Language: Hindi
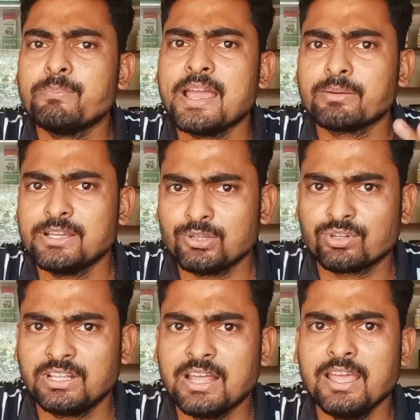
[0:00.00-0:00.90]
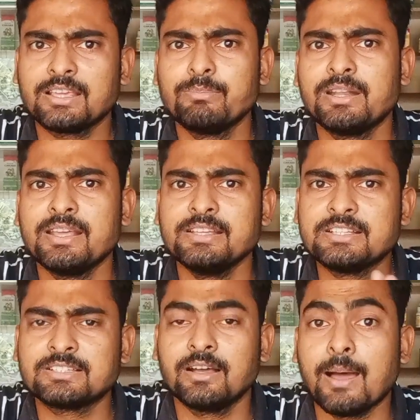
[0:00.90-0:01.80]
है बैंक मैनेजर को देना है कि मैंने
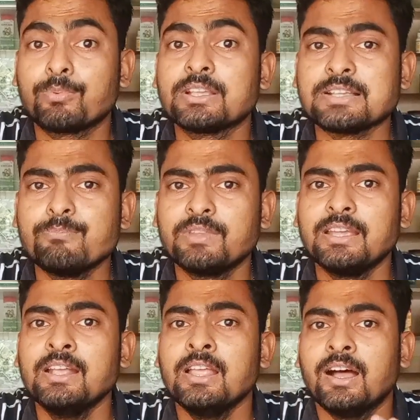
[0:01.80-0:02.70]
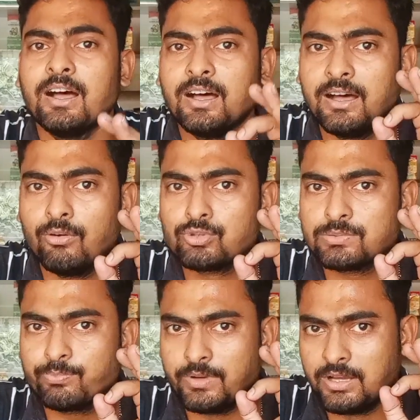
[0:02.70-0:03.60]
इस आपके सामने
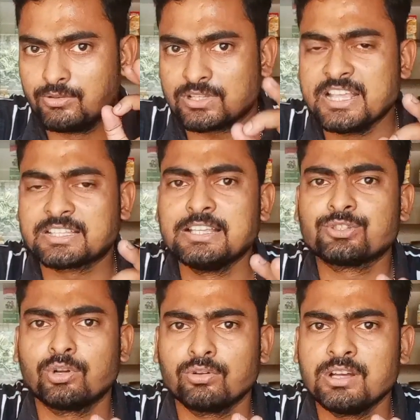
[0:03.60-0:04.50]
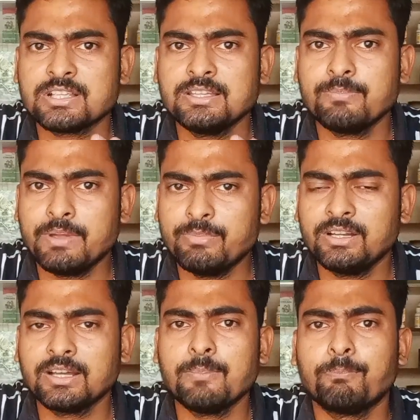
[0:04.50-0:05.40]
उस आ, उसका स्क्रीन शॉट होना चाहिए
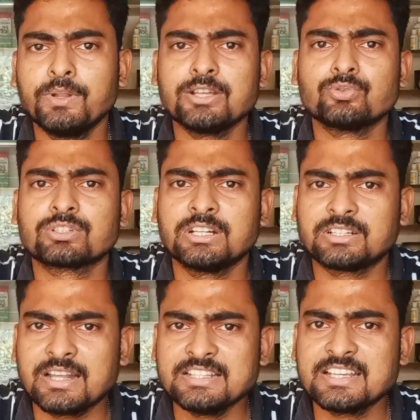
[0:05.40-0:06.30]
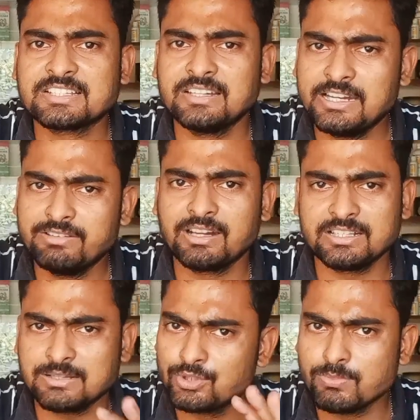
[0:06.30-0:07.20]
पेमेंट का प्लस उसका ट्रांजेक्शन आईडी
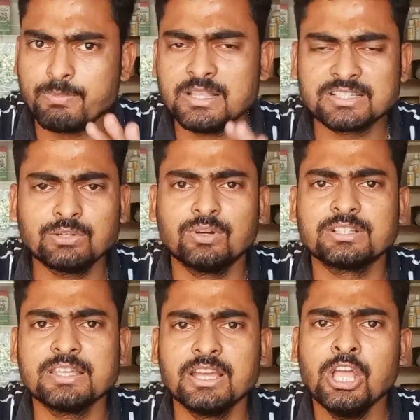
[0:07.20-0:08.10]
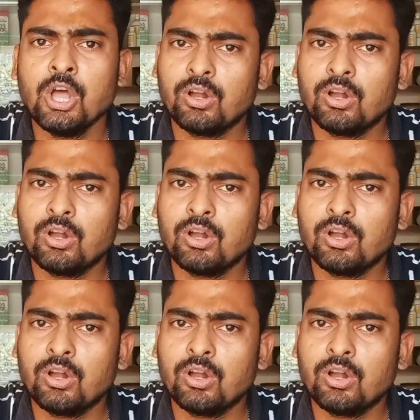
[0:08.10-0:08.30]
वगैरह सब उसमें मेंशन होना चाहिए